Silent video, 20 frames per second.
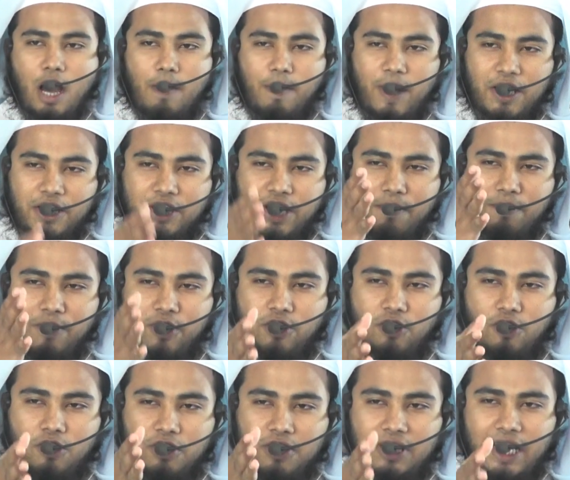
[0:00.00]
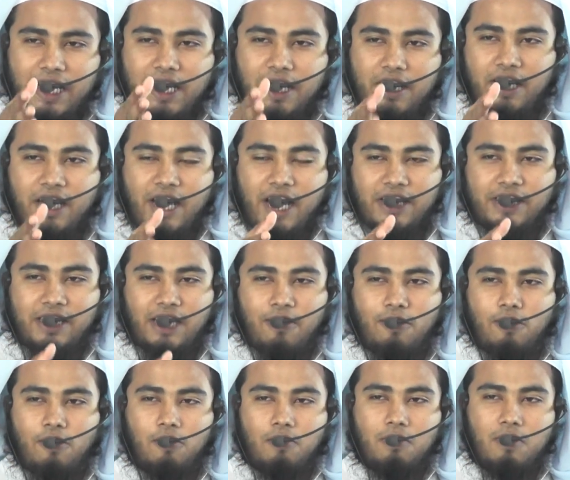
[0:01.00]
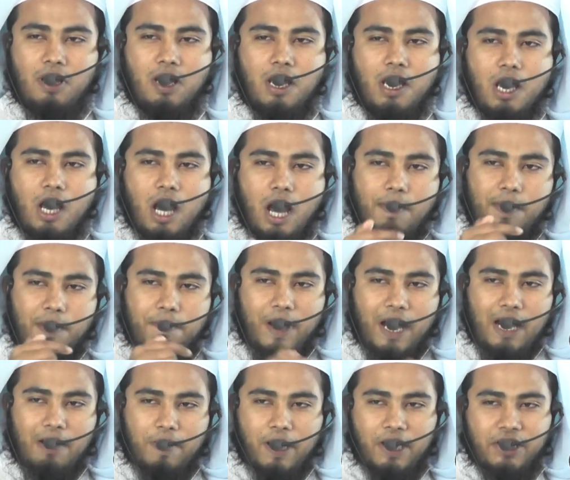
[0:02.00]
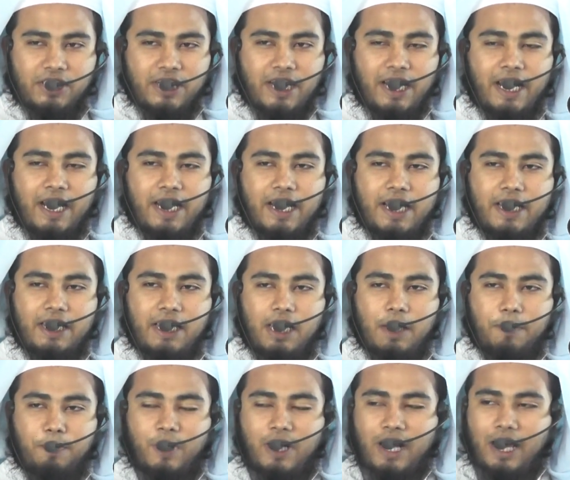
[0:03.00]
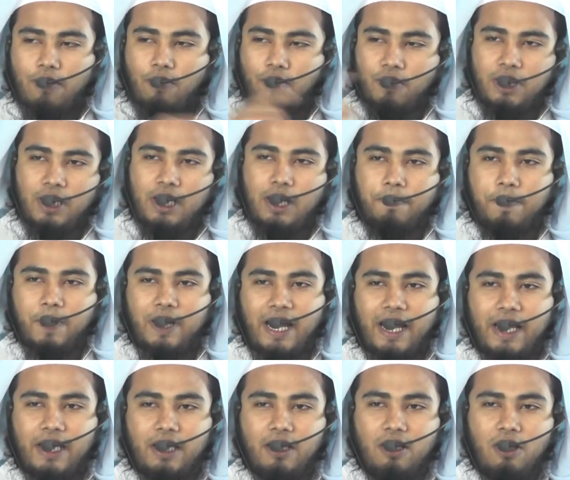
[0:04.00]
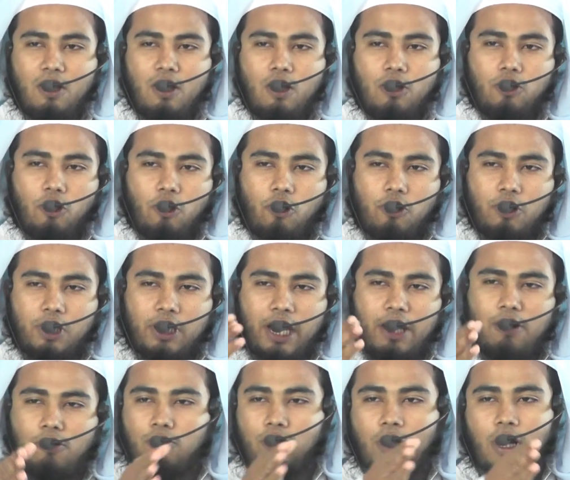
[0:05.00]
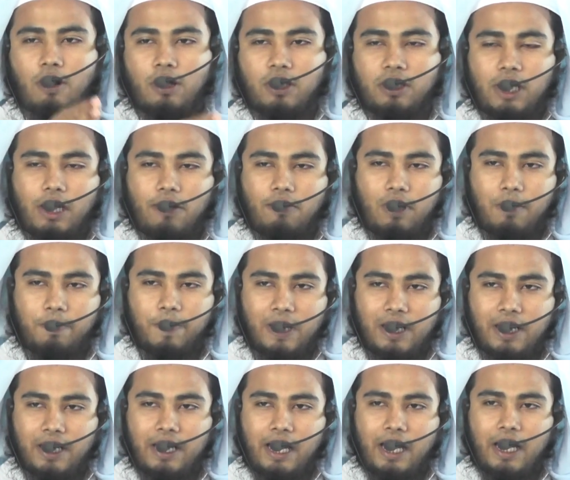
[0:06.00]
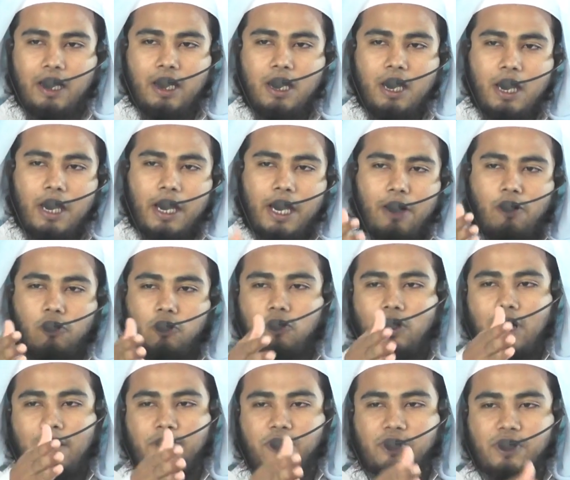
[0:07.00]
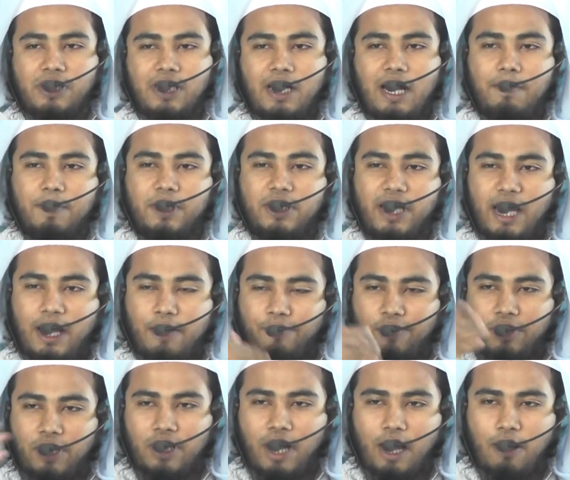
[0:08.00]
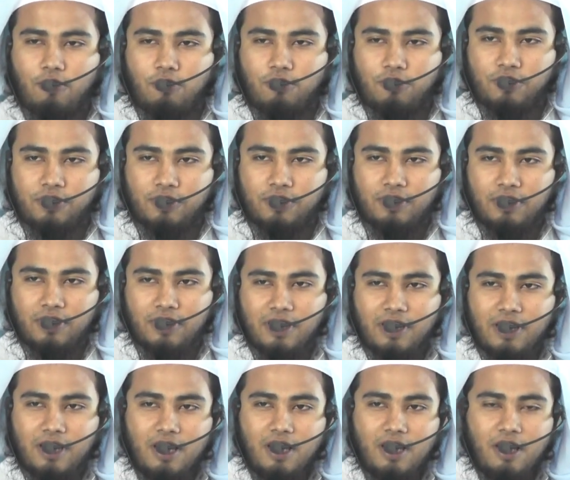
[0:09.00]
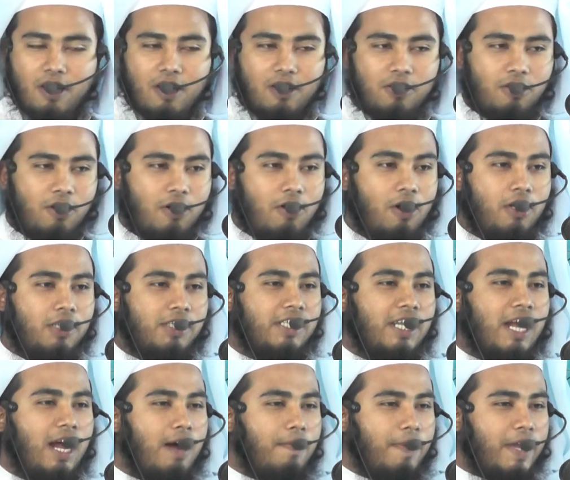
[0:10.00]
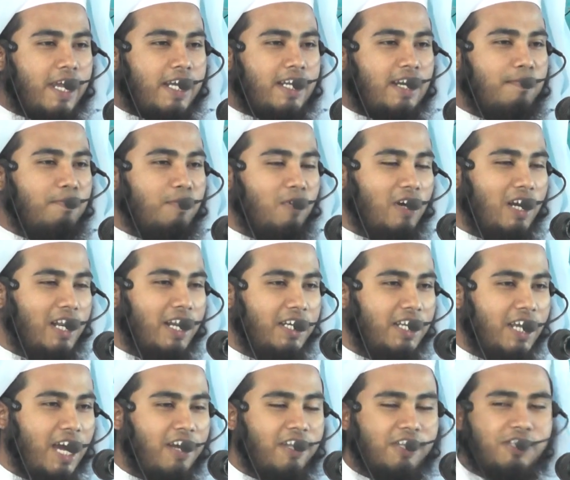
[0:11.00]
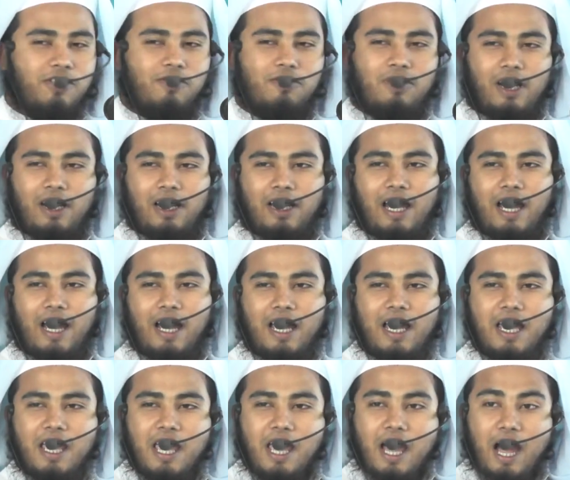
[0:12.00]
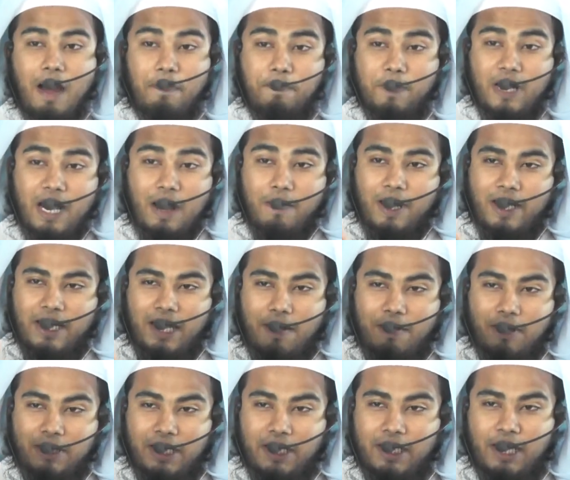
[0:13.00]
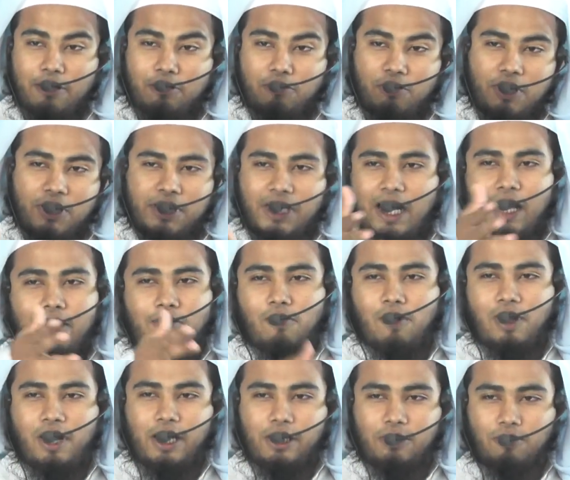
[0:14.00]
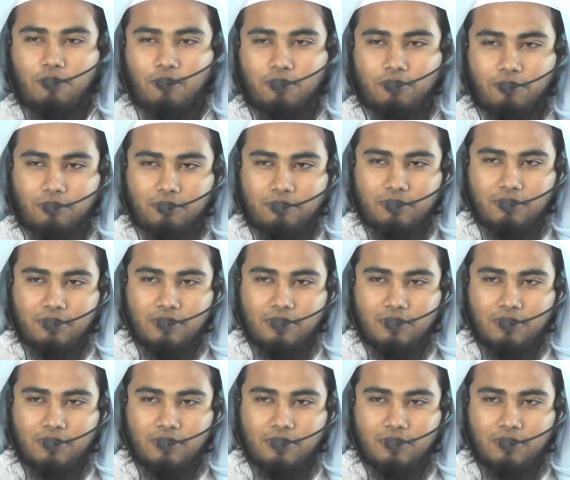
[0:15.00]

আমার সামনে যখন তাকে নিয়ে আসা হলো আমি বারবার চেহারাকে এইদিকে ফিরাই ওইদিকে ফিরাই তখন কেন তোরা হত্যা করে ফেললি না কেন তোরা বুঝলি না আমি তার প্রতি নাখোশ তখন সাহাবা ইকরাম বললেন ইয়া রসুল আল্লাহ আপনি আমাকে আমাদেরকে একটু ইশারা করলেই তো হতো